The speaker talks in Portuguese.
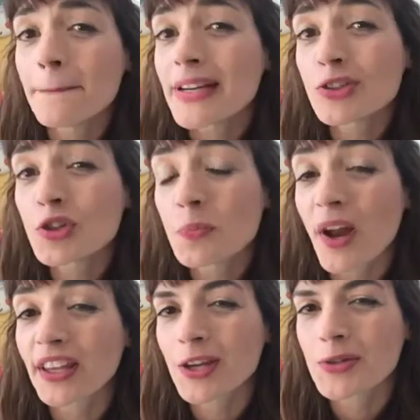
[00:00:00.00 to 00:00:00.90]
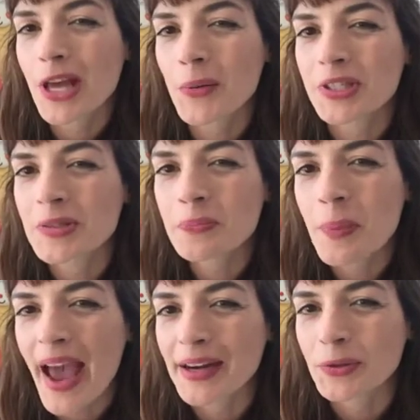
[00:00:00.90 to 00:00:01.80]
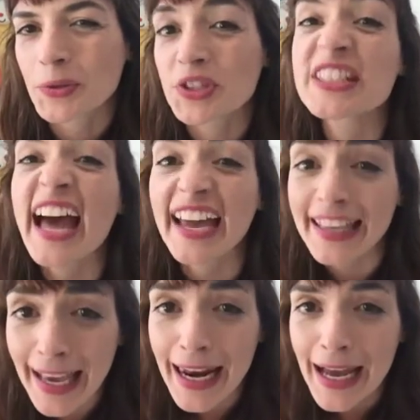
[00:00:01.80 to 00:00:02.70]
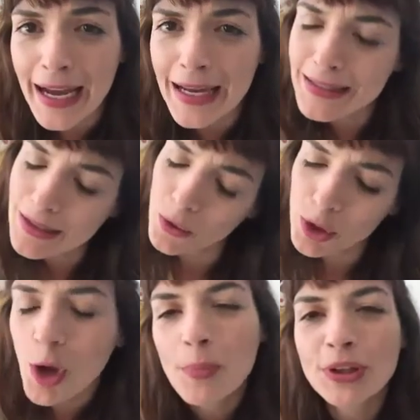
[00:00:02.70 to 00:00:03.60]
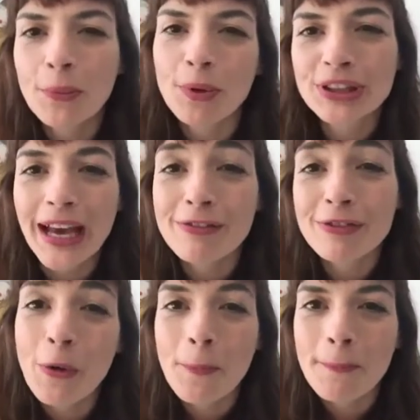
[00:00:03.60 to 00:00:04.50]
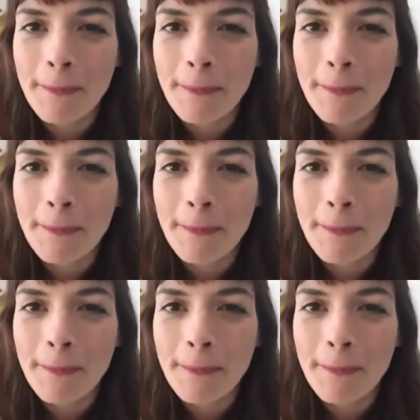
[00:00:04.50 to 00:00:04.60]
Mas os porquinhos eram espertos. Naquela casa o lobo não botava o